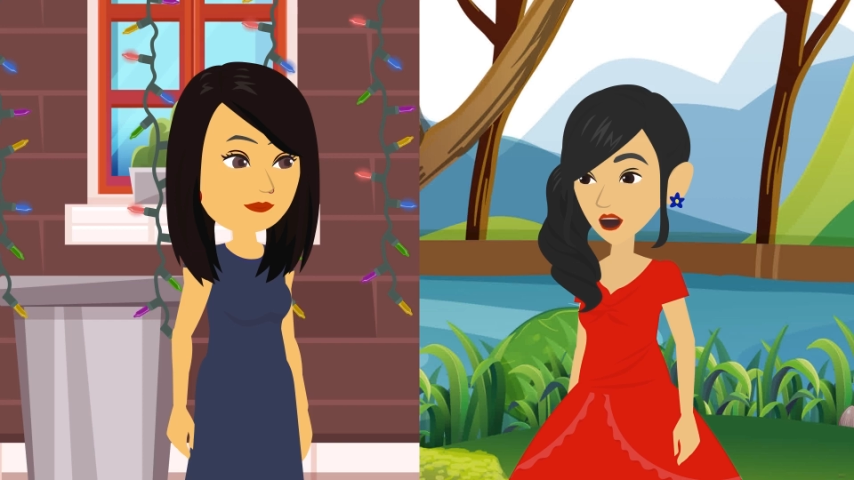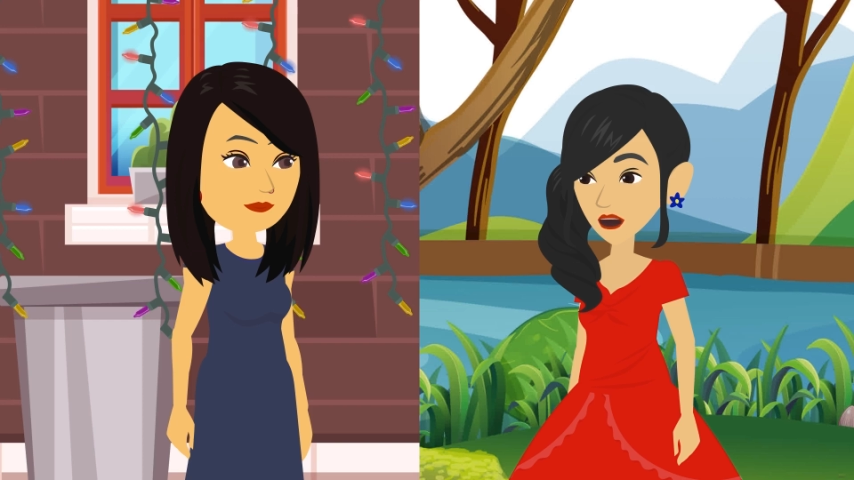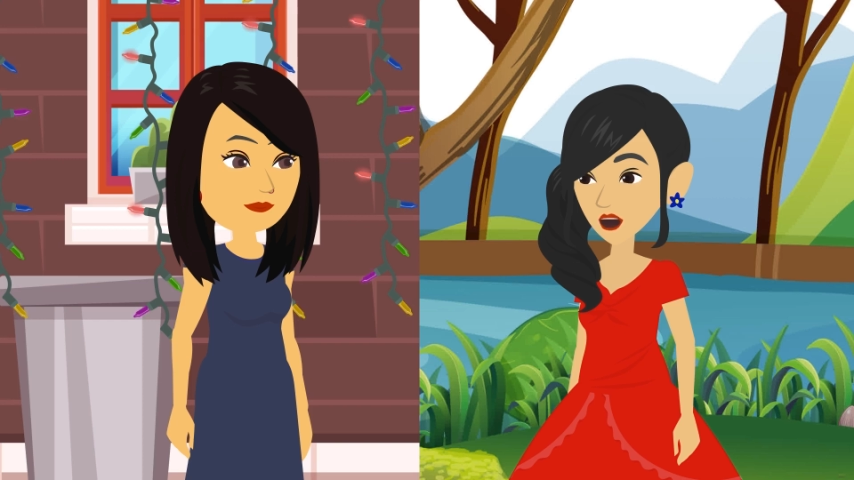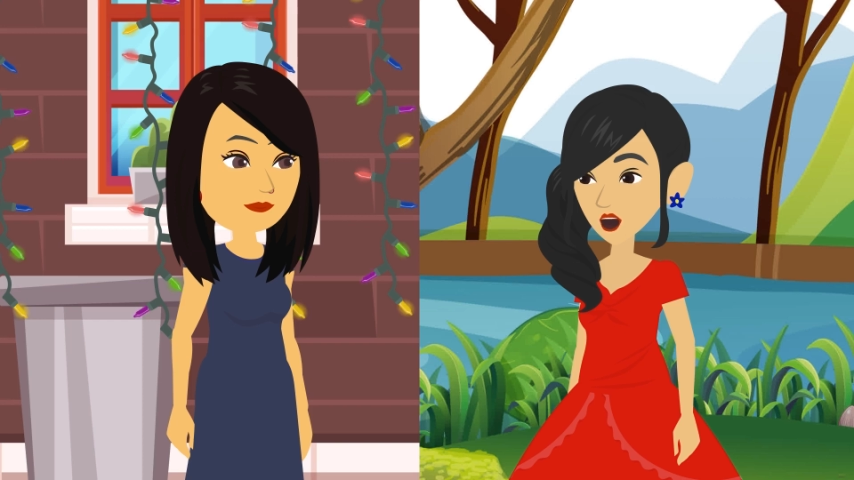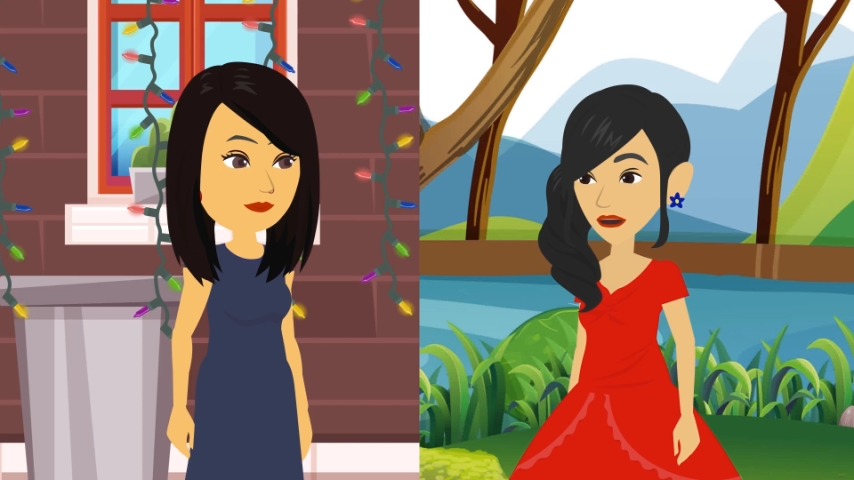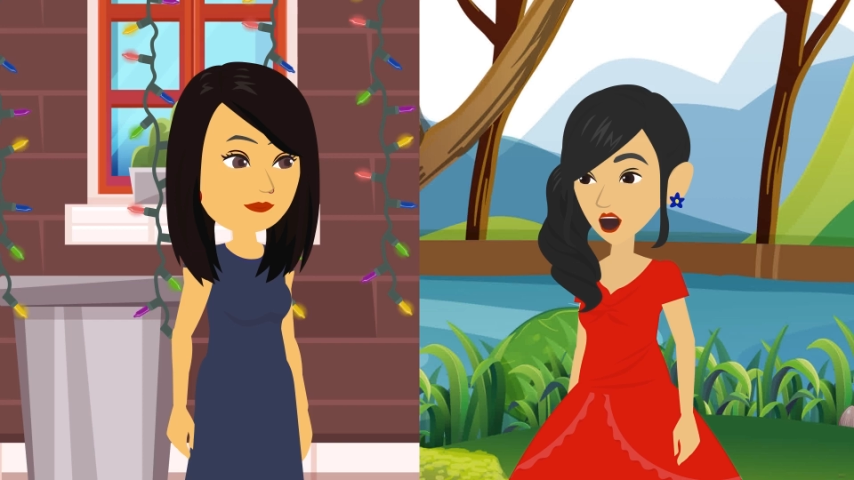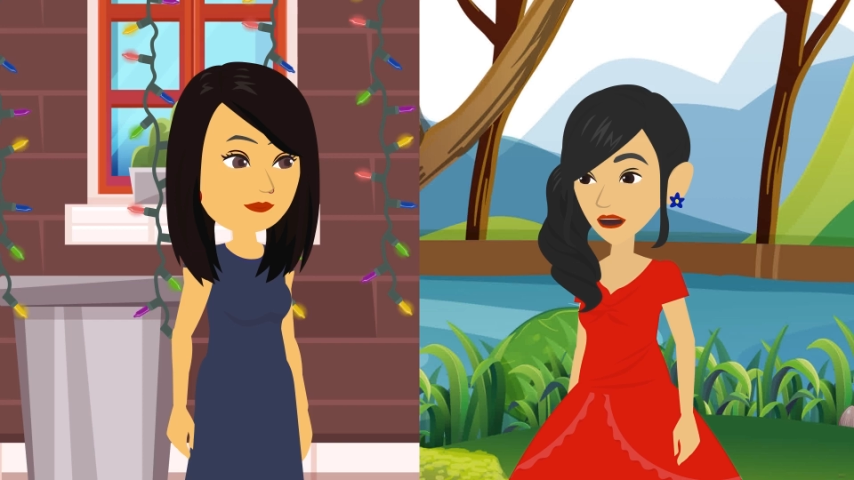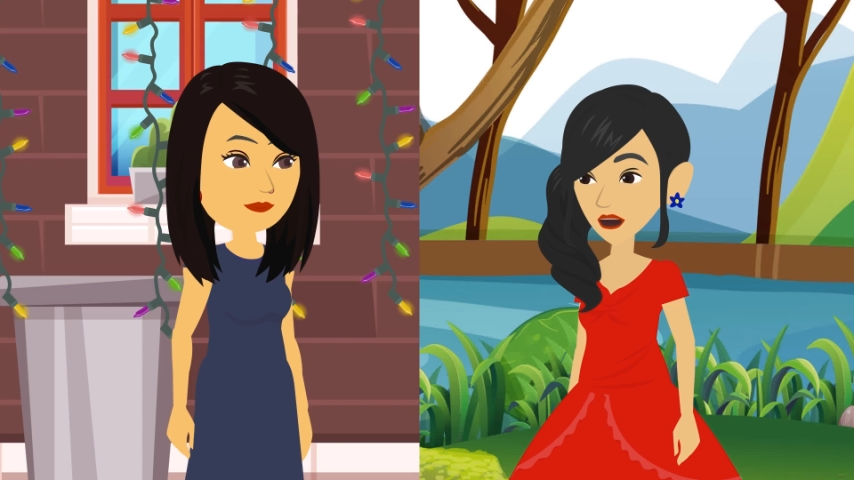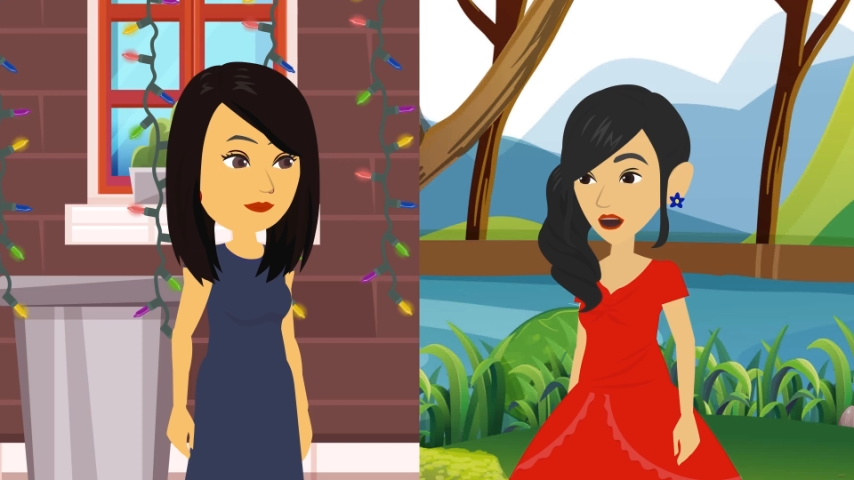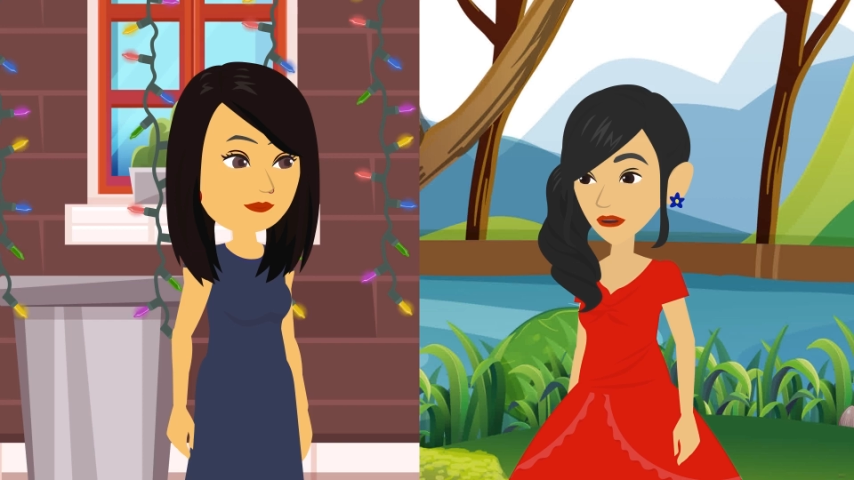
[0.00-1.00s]
बदल कैसे
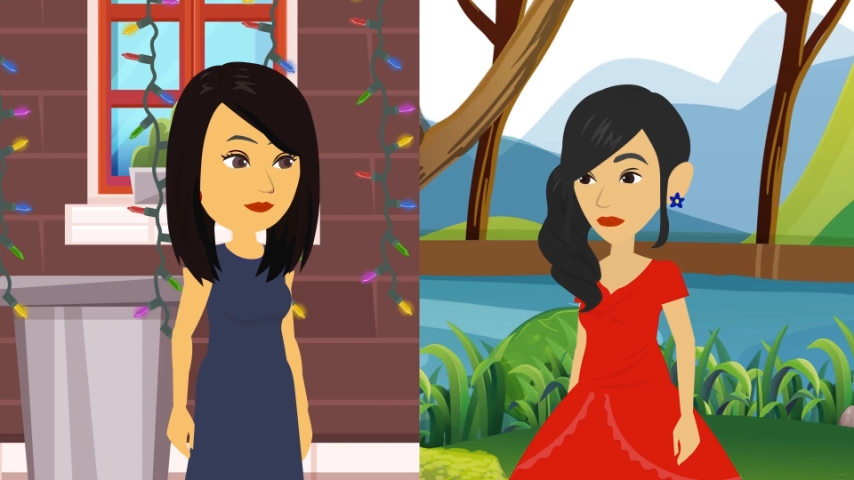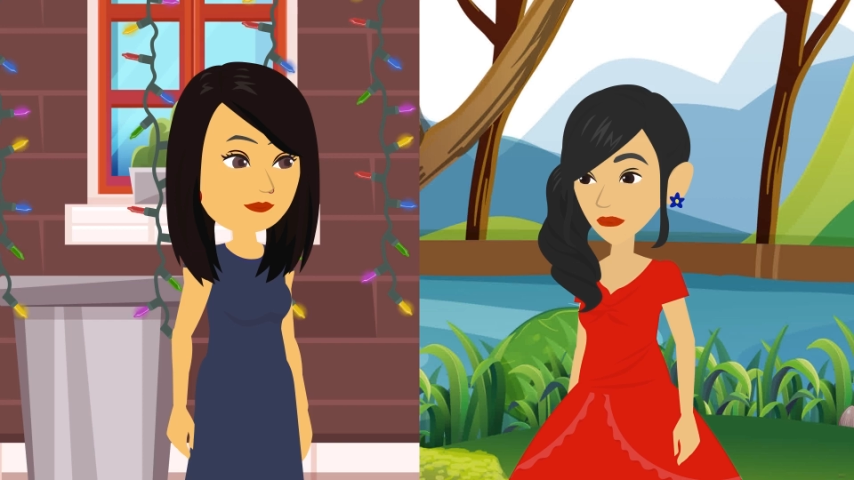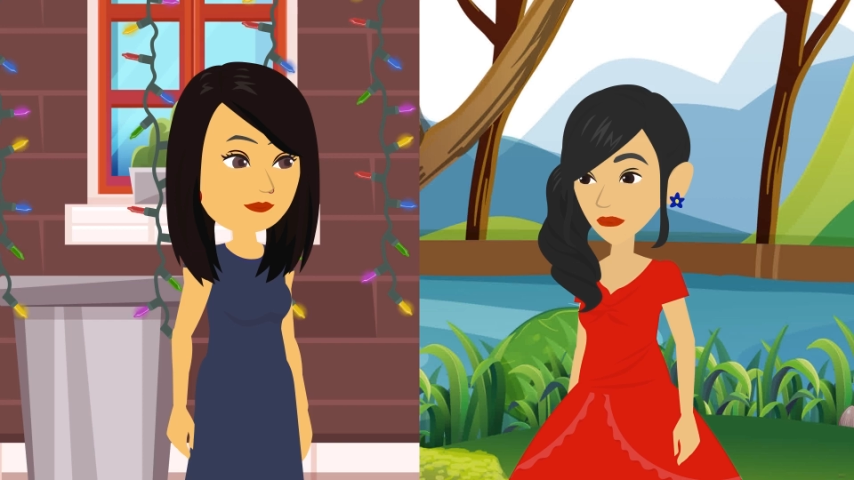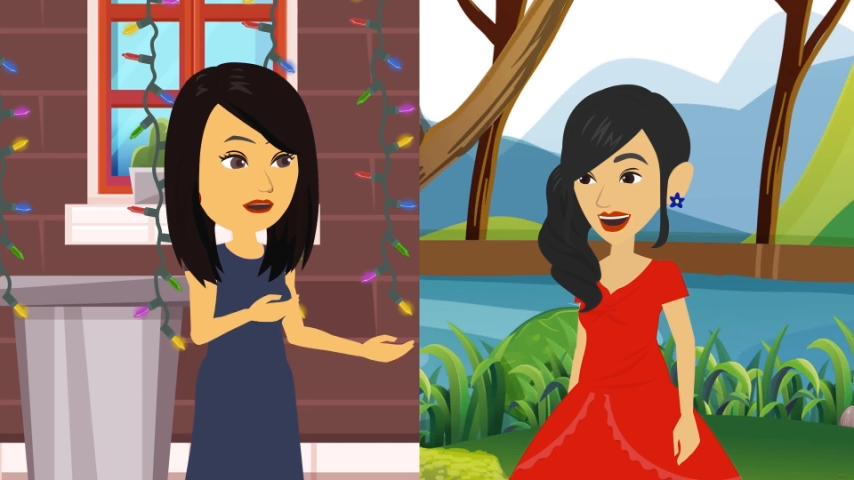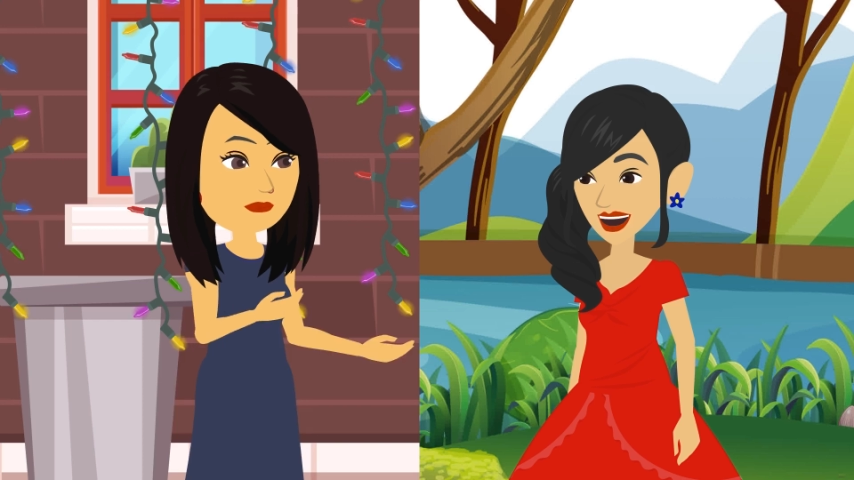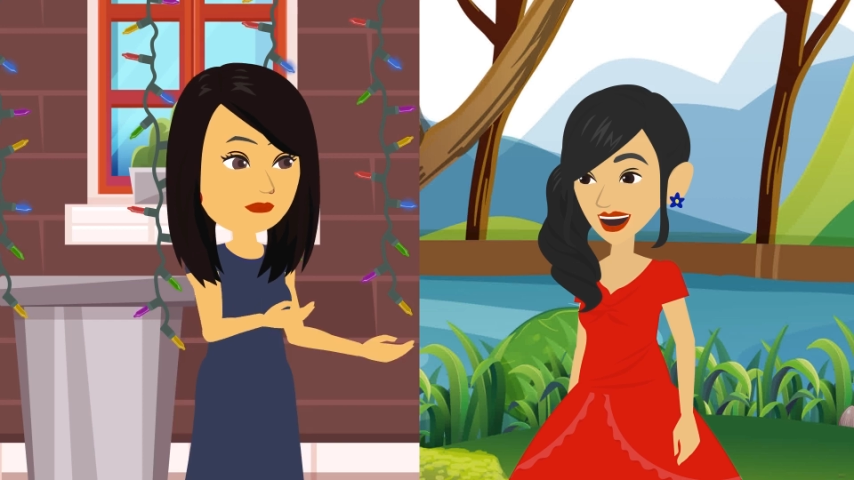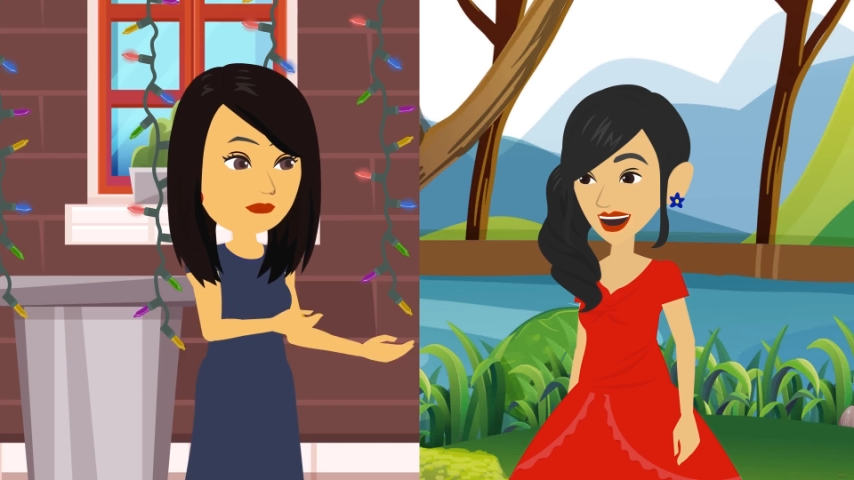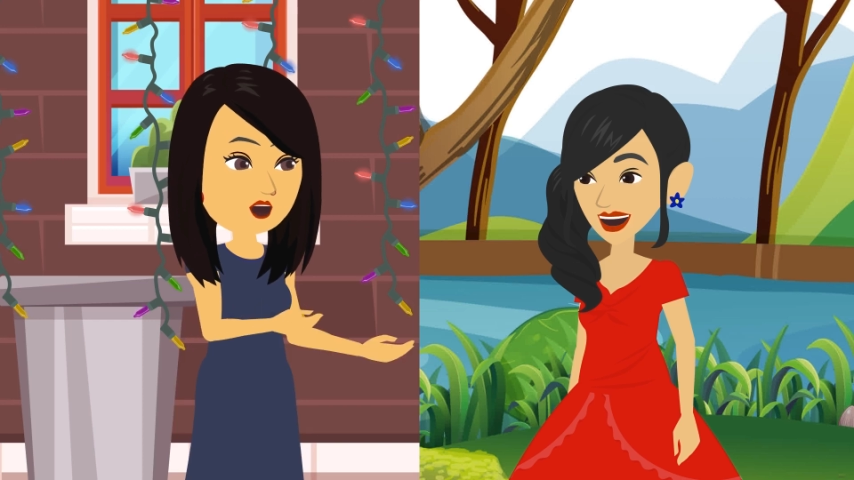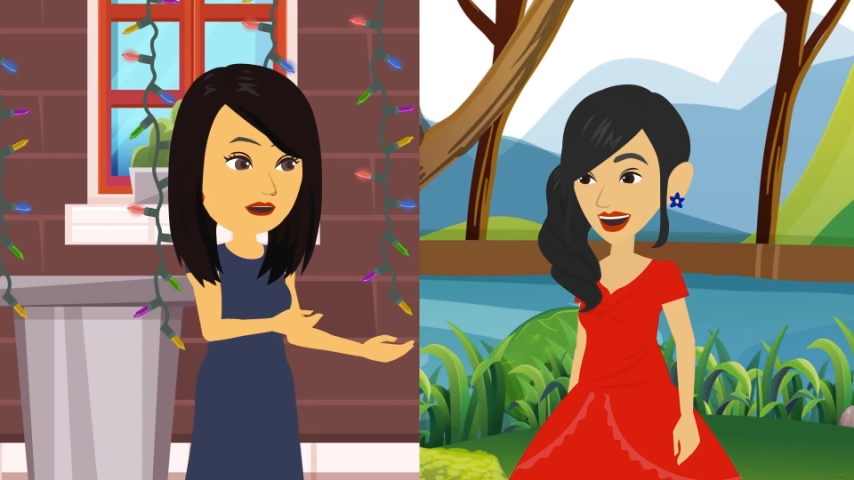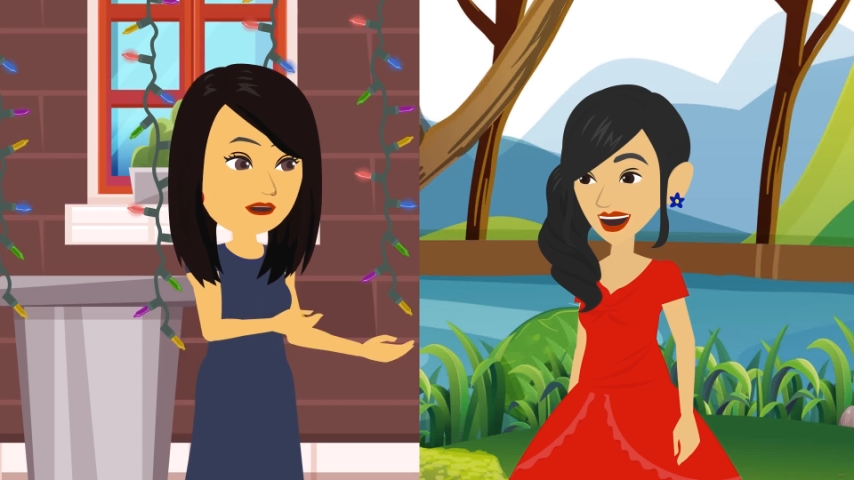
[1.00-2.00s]
गया क्या